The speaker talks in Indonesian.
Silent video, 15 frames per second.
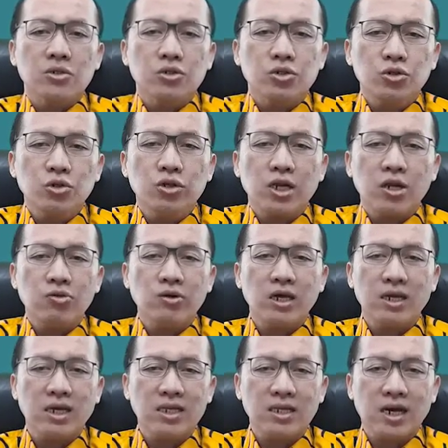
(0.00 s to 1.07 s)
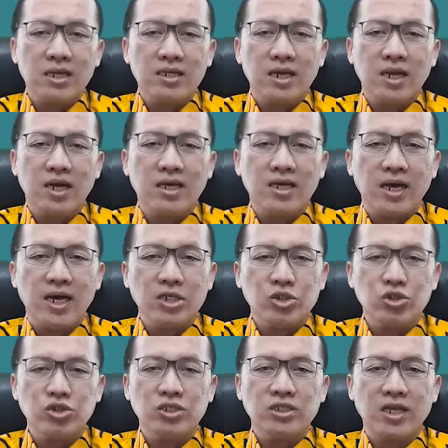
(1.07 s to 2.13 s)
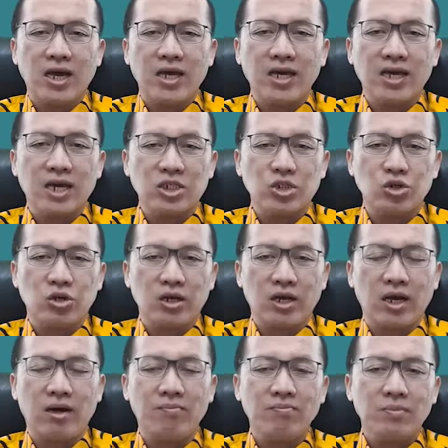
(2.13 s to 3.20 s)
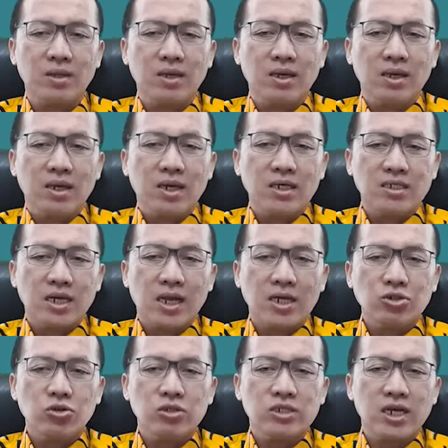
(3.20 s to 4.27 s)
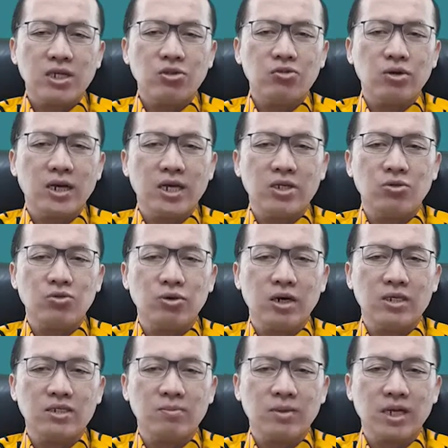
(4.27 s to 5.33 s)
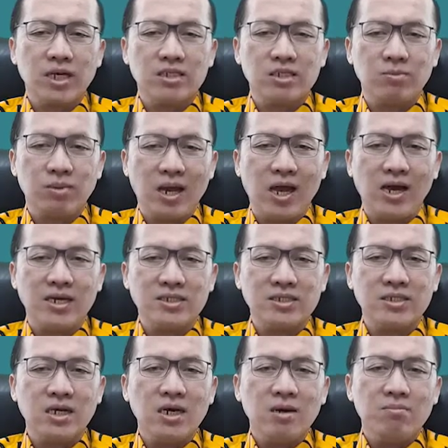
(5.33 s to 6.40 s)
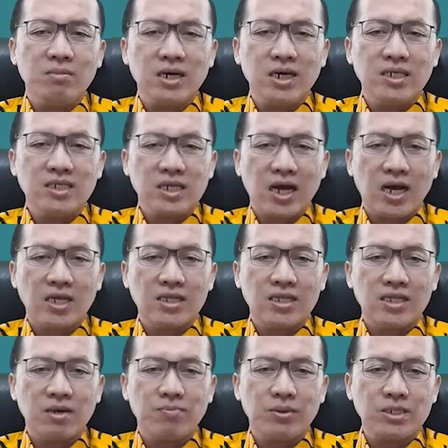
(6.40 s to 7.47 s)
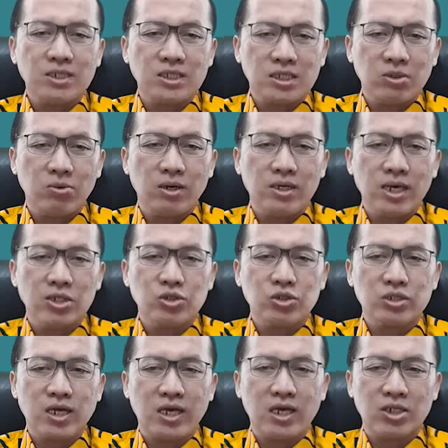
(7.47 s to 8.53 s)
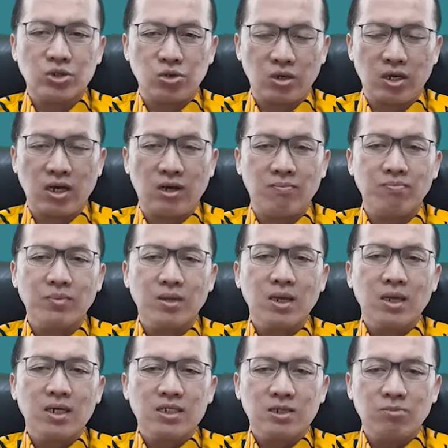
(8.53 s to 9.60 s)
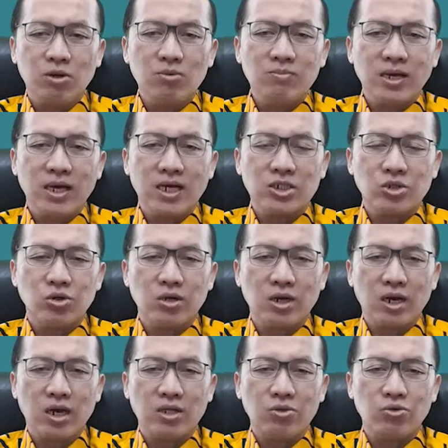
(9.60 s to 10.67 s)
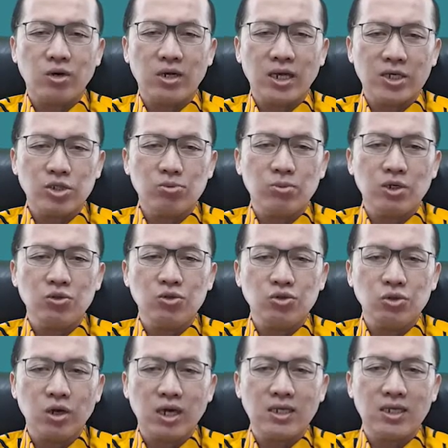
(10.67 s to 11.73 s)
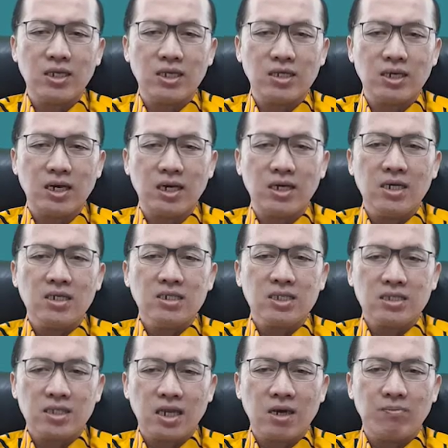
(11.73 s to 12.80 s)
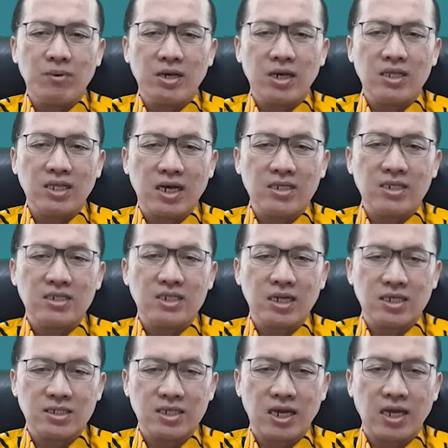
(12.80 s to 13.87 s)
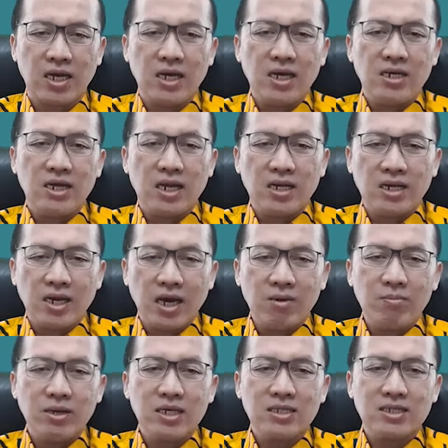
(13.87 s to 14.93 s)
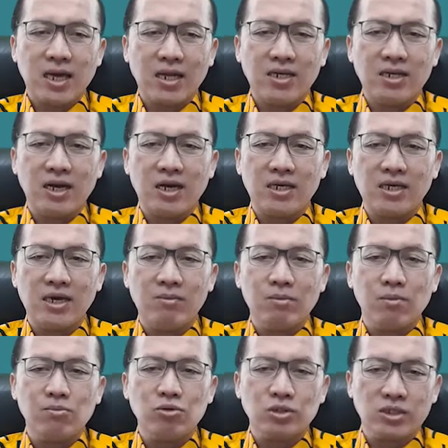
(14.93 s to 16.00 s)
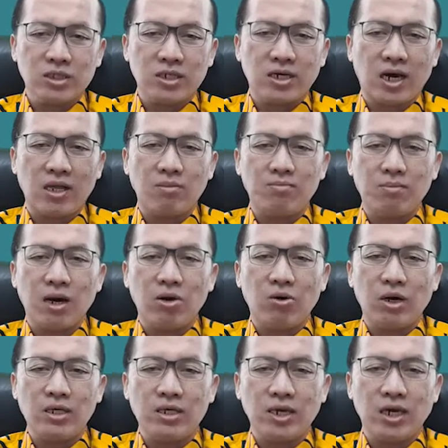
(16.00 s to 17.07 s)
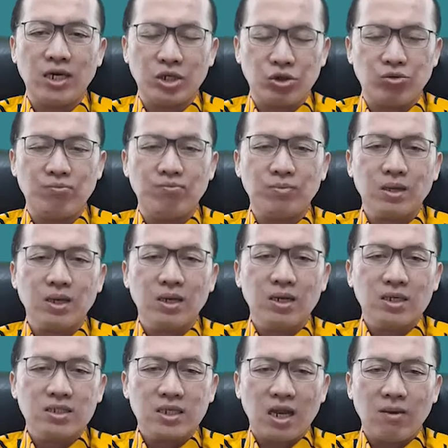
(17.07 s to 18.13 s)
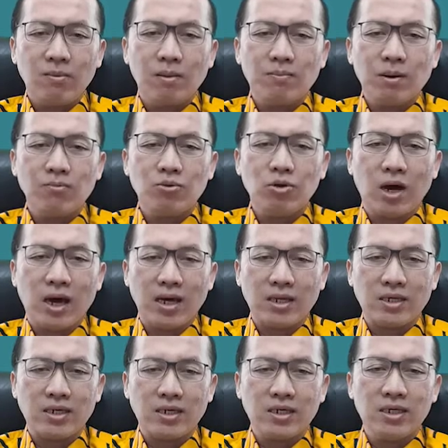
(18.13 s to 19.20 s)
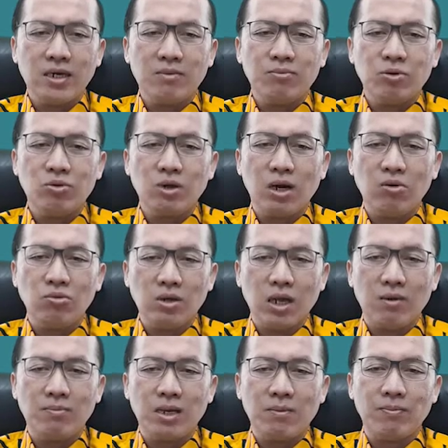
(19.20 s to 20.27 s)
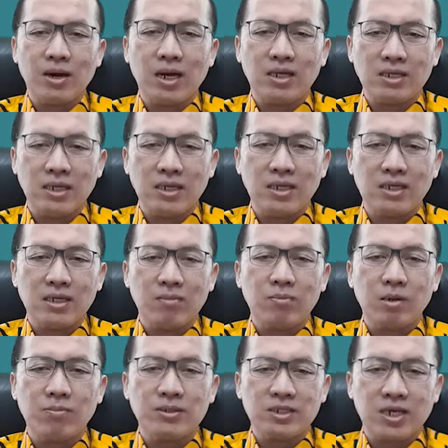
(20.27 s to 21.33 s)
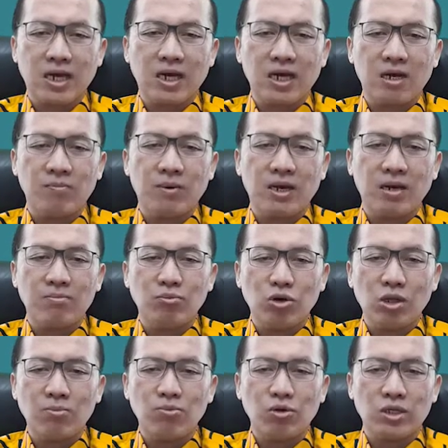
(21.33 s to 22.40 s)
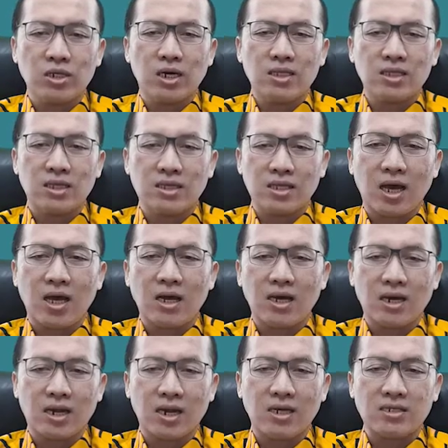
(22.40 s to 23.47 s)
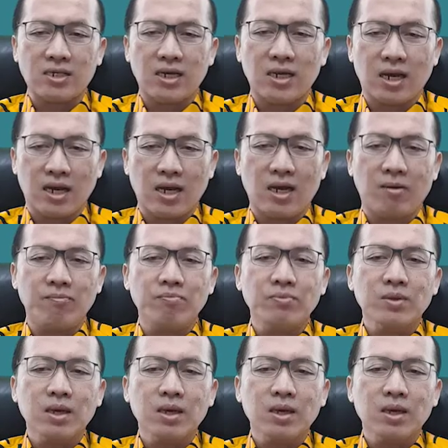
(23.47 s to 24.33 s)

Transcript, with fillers: Judul renungan kita adalah Yesus naik ke sorga. Kisah Rasul 1 ayat 2 sampai dengan 11 mengisahkan tentang peristiwa Yesus naik ke sorga. Sebelum naik ke sorga, Tuhan Yesus menunjukkan dirinya setelah penderitaannya selesai dan dengan banyak tanda ia membuktikan bahwa ia hidup. Selama 40 hari, ia berulang-ulang menampakkan diri dan berbicara kepada murid-muridnya tentang kerajaan Allah.